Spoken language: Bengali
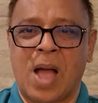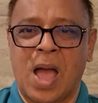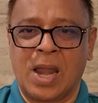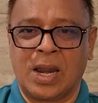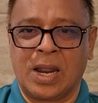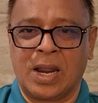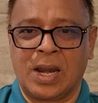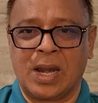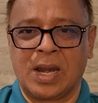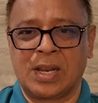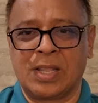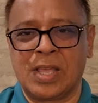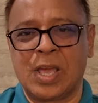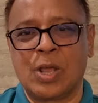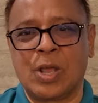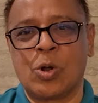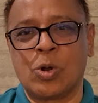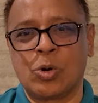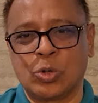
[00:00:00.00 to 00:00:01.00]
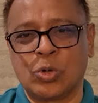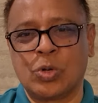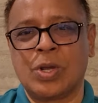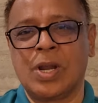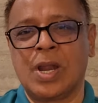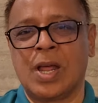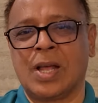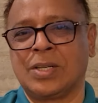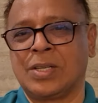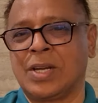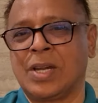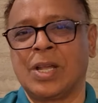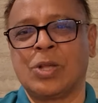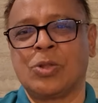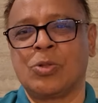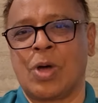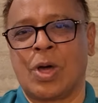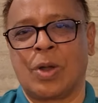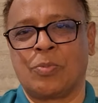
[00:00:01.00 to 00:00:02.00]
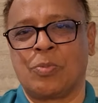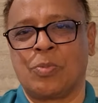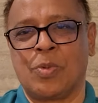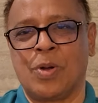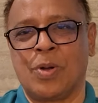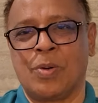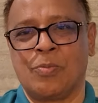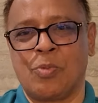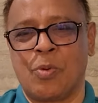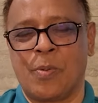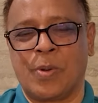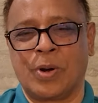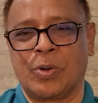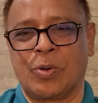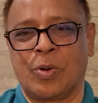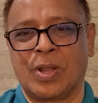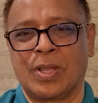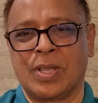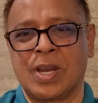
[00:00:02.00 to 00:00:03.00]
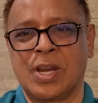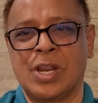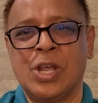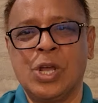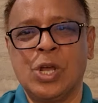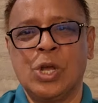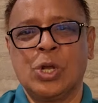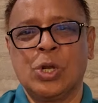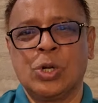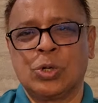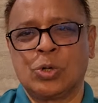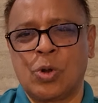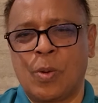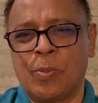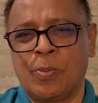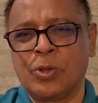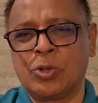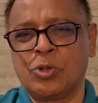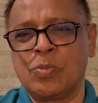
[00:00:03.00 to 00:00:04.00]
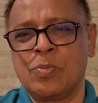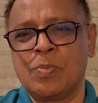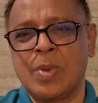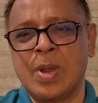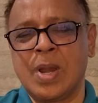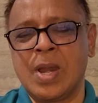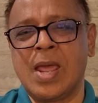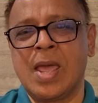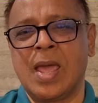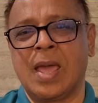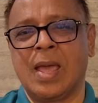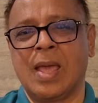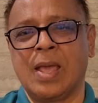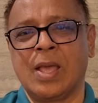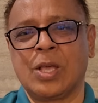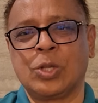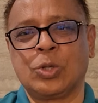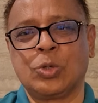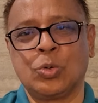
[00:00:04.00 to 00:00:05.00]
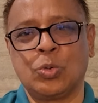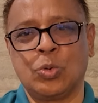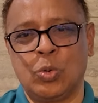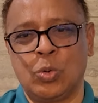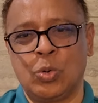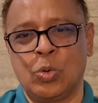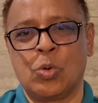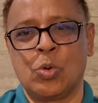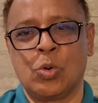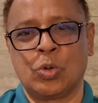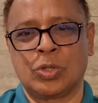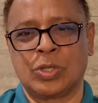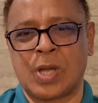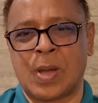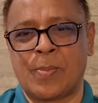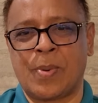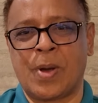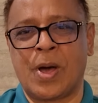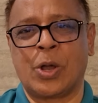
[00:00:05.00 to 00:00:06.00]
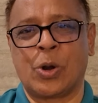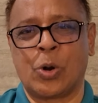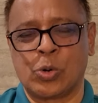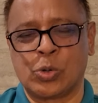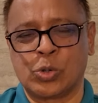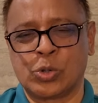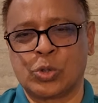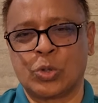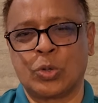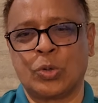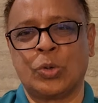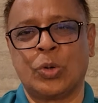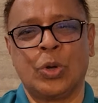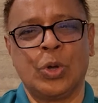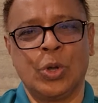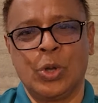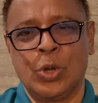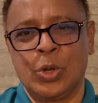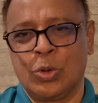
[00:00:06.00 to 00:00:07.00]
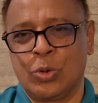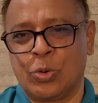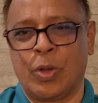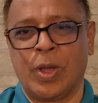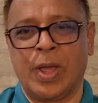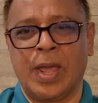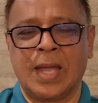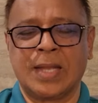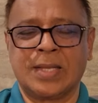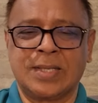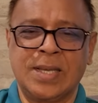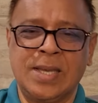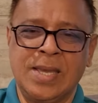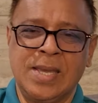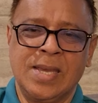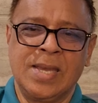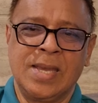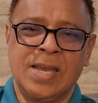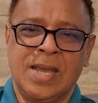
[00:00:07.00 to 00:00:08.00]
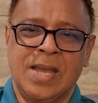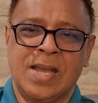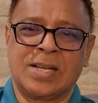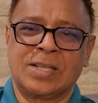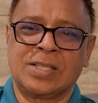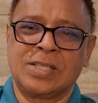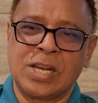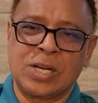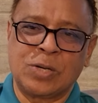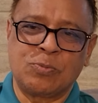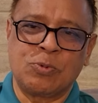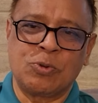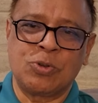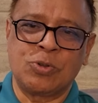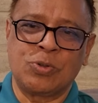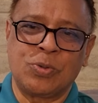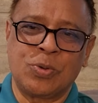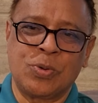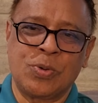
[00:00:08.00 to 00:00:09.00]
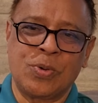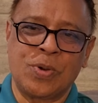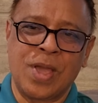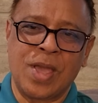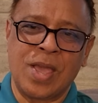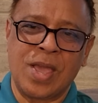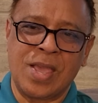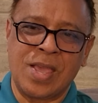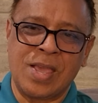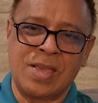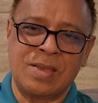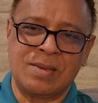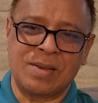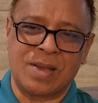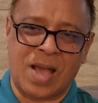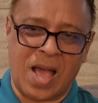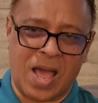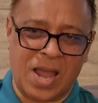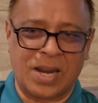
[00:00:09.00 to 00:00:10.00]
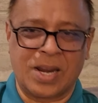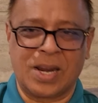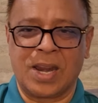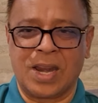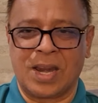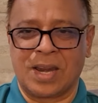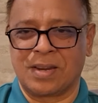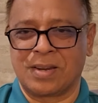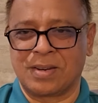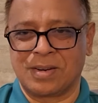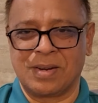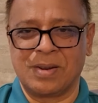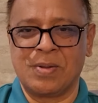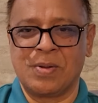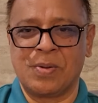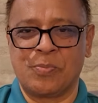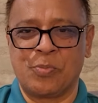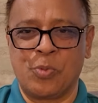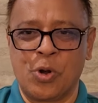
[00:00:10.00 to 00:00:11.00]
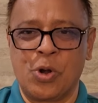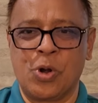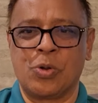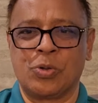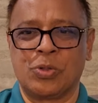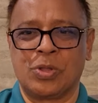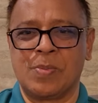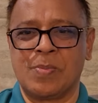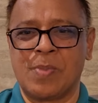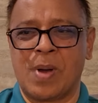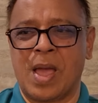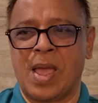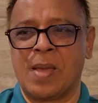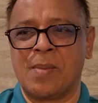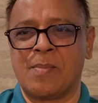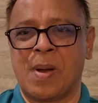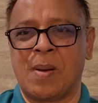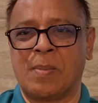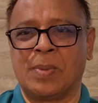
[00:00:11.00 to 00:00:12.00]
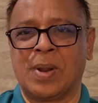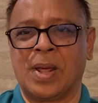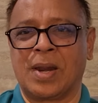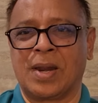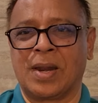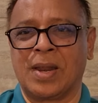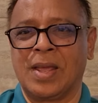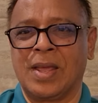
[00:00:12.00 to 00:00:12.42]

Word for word: আনারের দেহের অংশ কিনা সেটা কিন্তু আর প্রমাণ করা যায়নি সব কিছু মিলিয়ে কিছু লুকো ছাপা রহস্য রয়ে গেছে শেষ পর্যন্ত এই আনারের পরিণতি বা এই মামলার